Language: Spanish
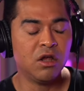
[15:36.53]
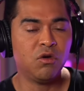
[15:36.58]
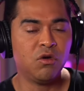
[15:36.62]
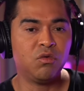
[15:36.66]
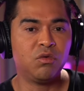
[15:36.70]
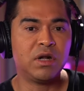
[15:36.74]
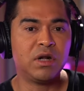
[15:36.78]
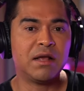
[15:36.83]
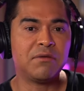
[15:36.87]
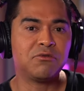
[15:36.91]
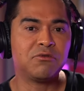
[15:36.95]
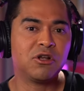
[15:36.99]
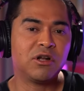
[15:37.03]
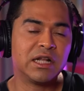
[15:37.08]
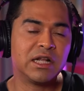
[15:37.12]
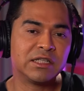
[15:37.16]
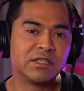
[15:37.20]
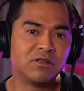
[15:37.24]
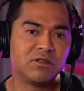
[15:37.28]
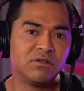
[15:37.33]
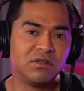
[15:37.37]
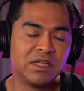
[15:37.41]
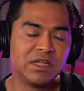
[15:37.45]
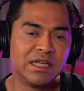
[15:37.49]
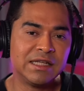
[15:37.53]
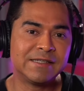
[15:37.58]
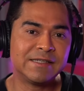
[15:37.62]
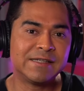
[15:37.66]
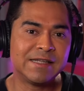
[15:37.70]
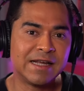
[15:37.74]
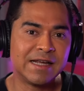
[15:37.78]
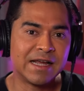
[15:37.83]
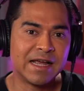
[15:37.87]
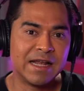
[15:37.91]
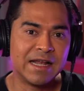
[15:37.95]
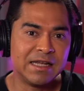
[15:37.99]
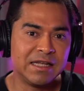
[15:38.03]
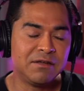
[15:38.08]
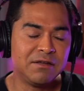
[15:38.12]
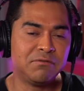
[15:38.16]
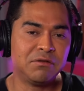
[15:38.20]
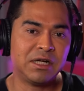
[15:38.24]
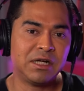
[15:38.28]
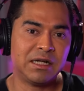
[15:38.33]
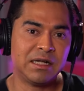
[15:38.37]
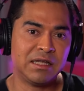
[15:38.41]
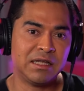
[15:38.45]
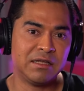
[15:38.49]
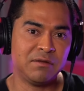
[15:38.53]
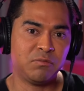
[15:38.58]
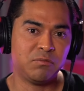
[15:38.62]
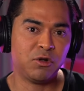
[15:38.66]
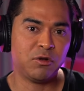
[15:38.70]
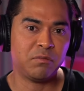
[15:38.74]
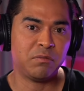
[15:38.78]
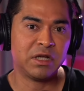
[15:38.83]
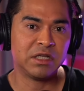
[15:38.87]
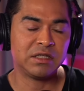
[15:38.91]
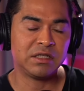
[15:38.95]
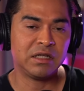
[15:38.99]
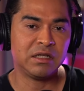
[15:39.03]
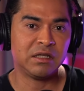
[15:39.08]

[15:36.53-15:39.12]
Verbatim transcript: una violación de este calibre a la diplomacia